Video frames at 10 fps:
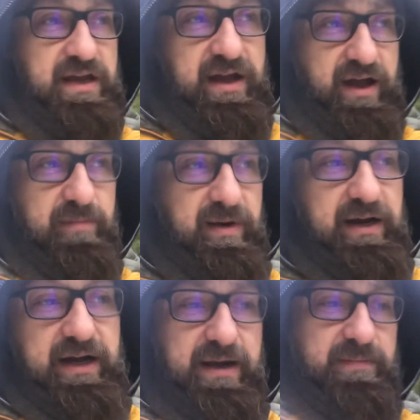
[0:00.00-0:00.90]

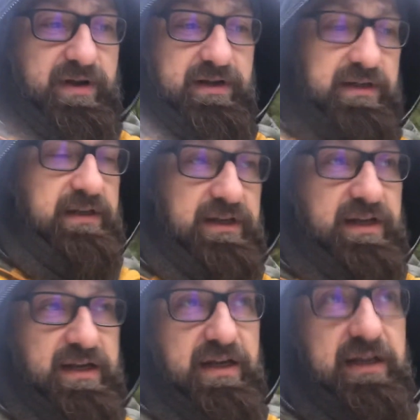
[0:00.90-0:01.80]
Abrahama,
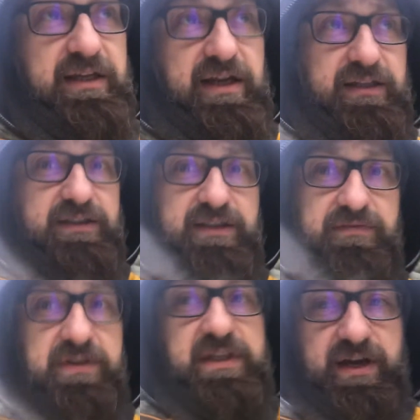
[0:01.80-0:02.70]
jak i
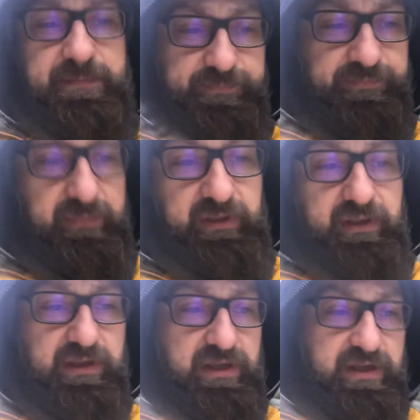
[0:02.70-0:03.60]
Dawida.
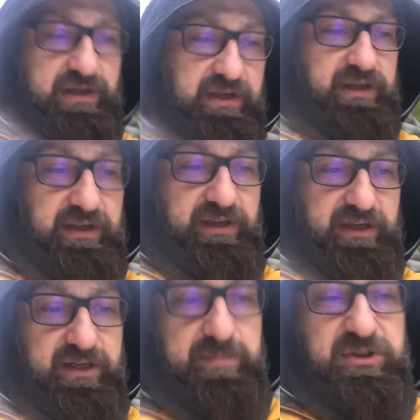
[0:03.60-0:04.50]
E,
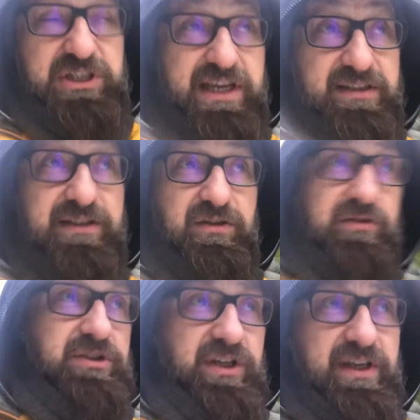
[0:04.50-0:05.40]
przez to,
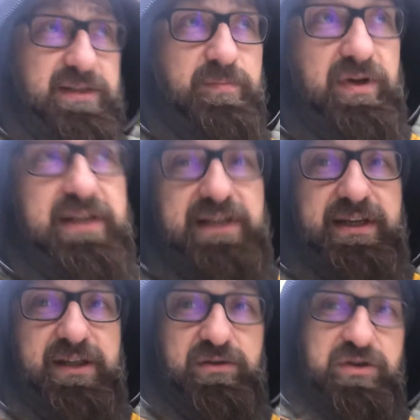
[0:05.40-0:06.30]
że jest
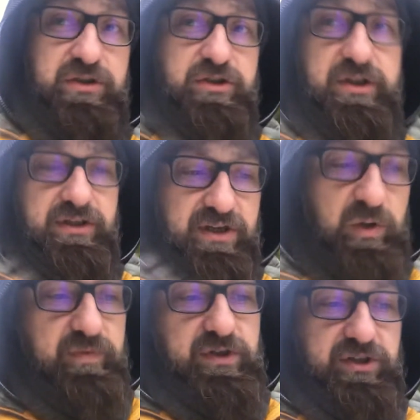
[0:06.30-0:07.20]
pokazana dosyć silnie
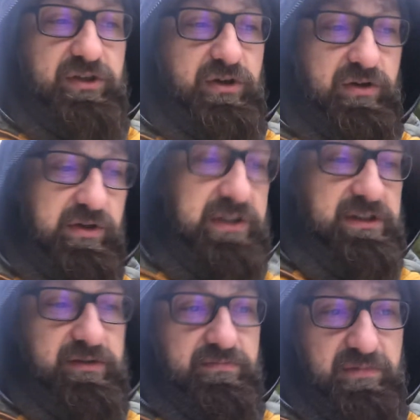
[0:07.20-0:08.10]
również jego
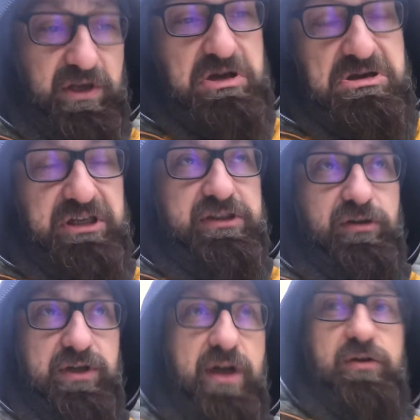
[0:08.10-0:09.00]

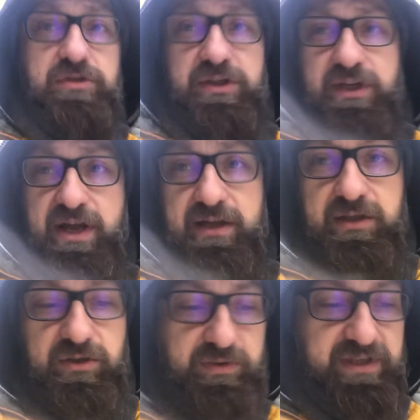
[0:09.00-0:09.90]
historia rodzinna
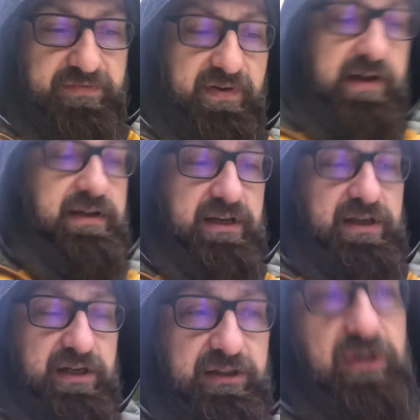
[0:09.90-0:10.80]
Józefa,
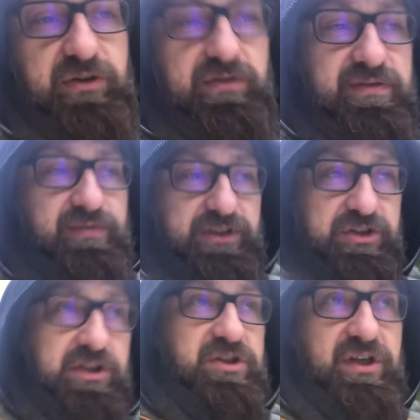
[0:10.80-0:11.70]
to
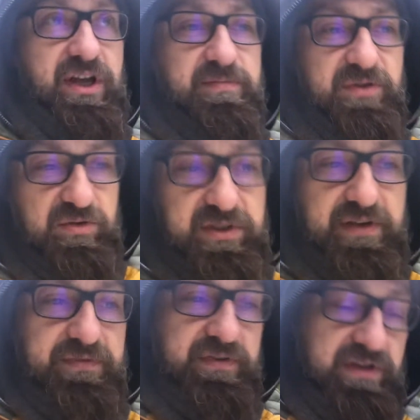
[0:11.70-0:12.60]
właśnie, że jakby
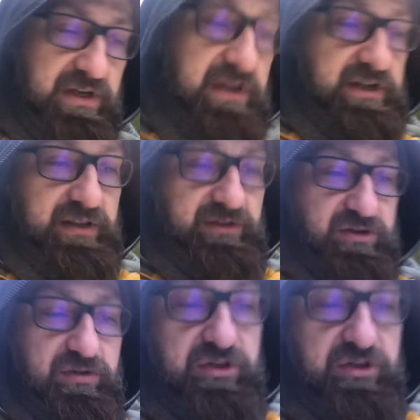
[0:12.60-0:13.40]
Józef, no skąd